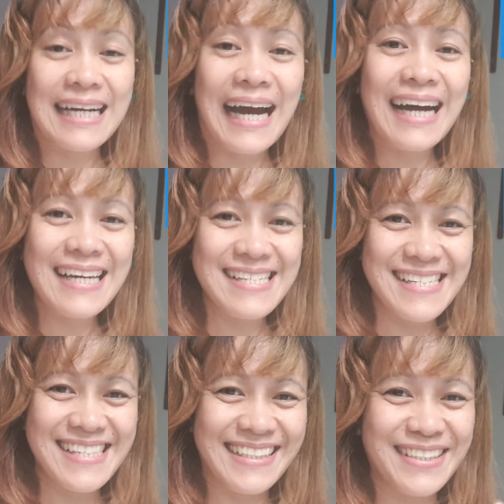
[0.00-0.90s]

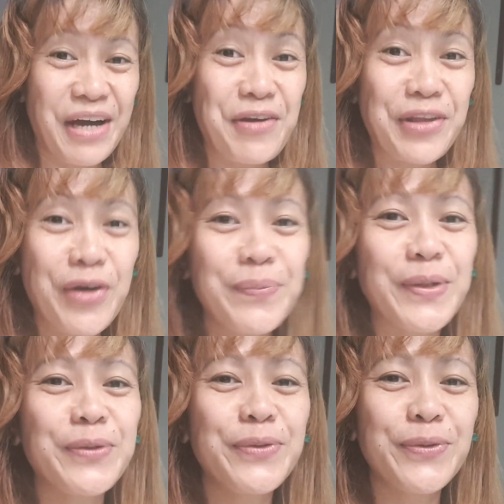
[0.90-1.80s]
Guys, ngayon na yung
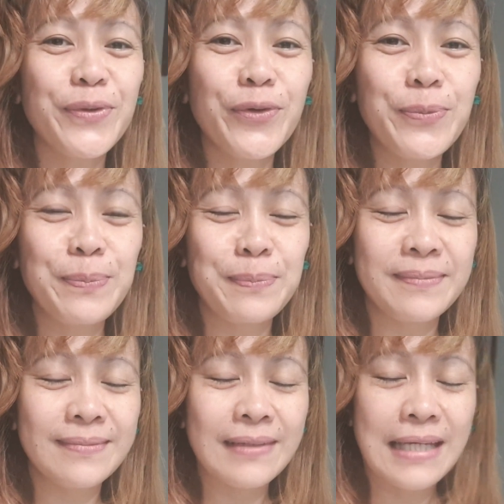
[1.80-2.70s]
paghuhukom.
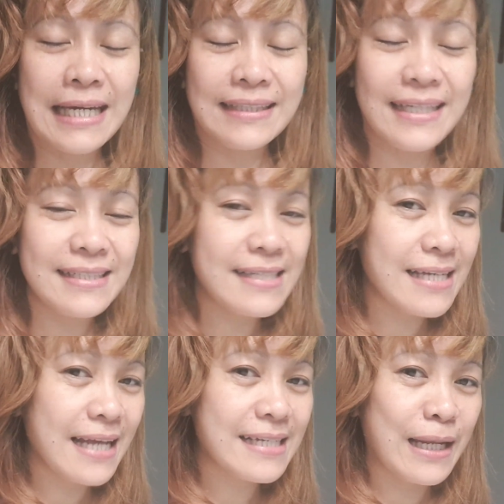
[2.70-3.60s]
Nandyan
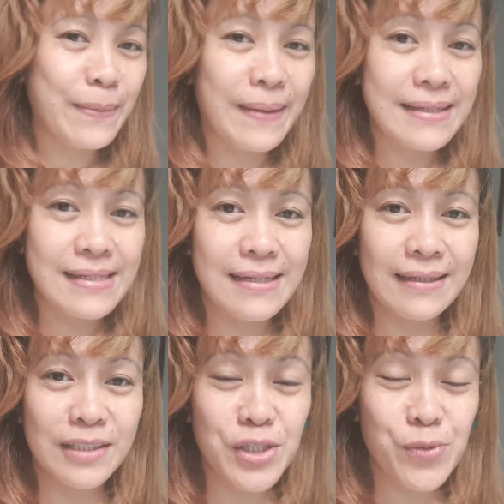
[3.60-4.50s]
sila sa labas.
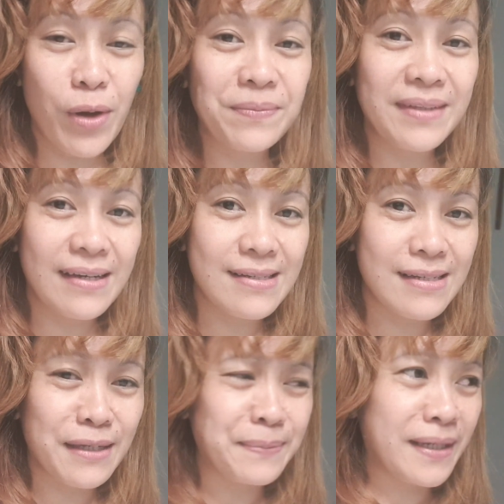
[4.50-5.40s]
Nagsuswab
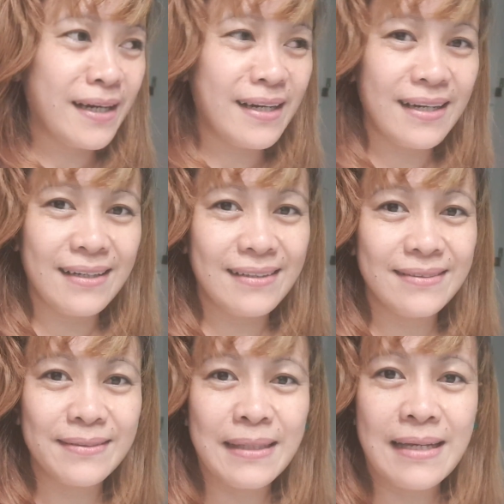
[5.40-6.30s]
test sa mga
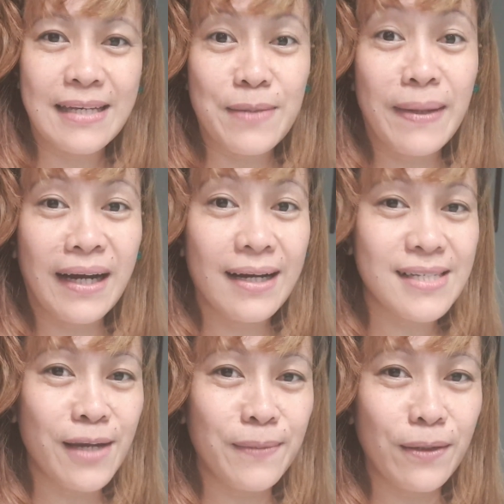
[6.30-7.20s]
ibang
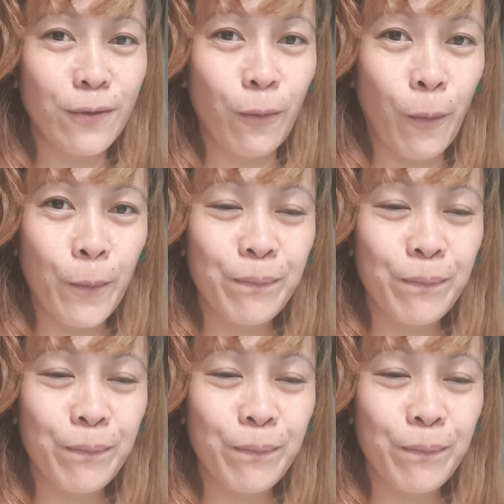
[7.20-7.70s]
kasama ko.